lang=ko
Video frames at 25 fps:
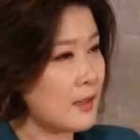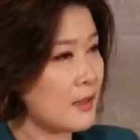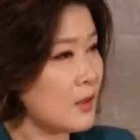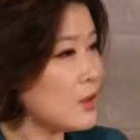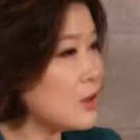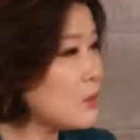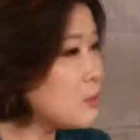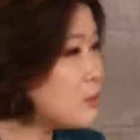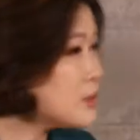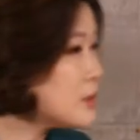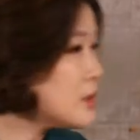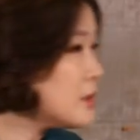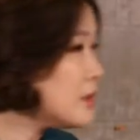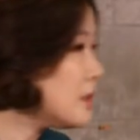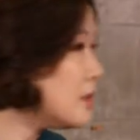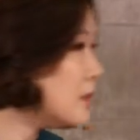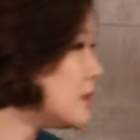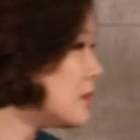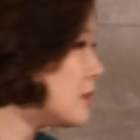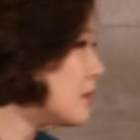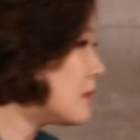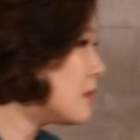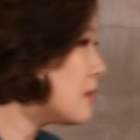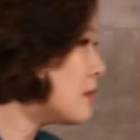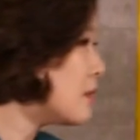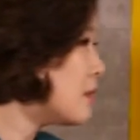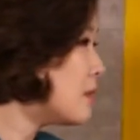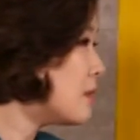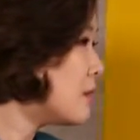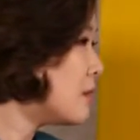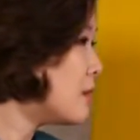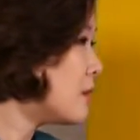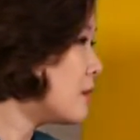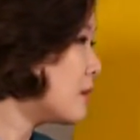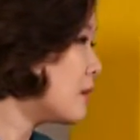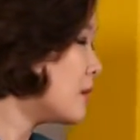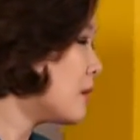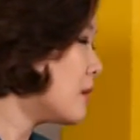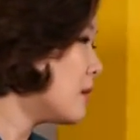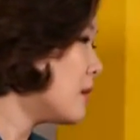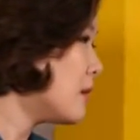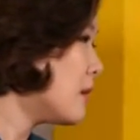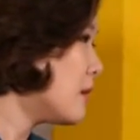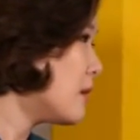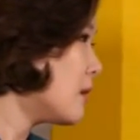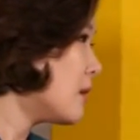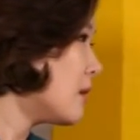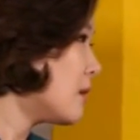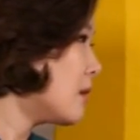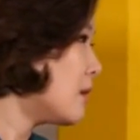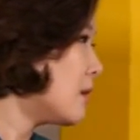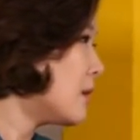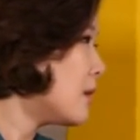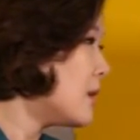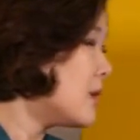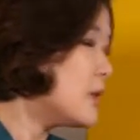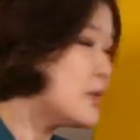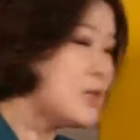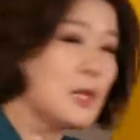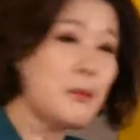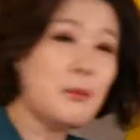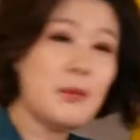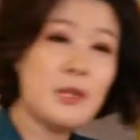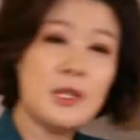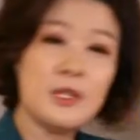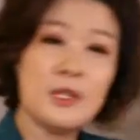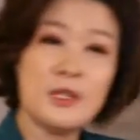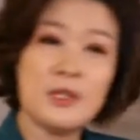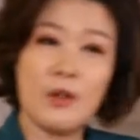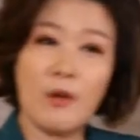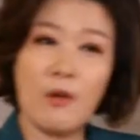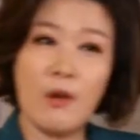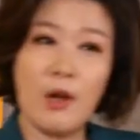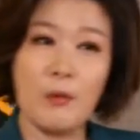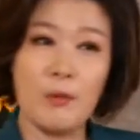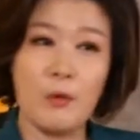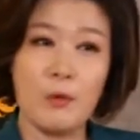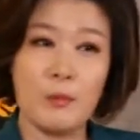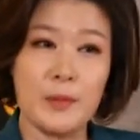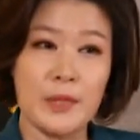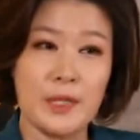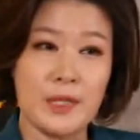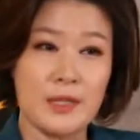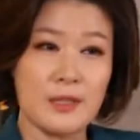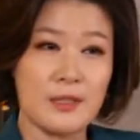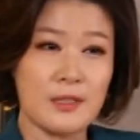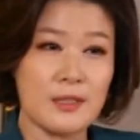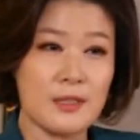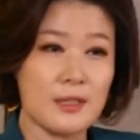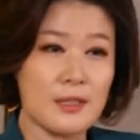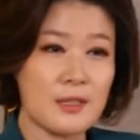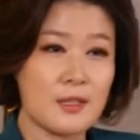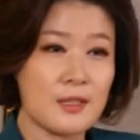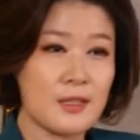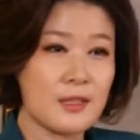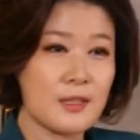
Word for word: 여러분들 재미있는 영화 보면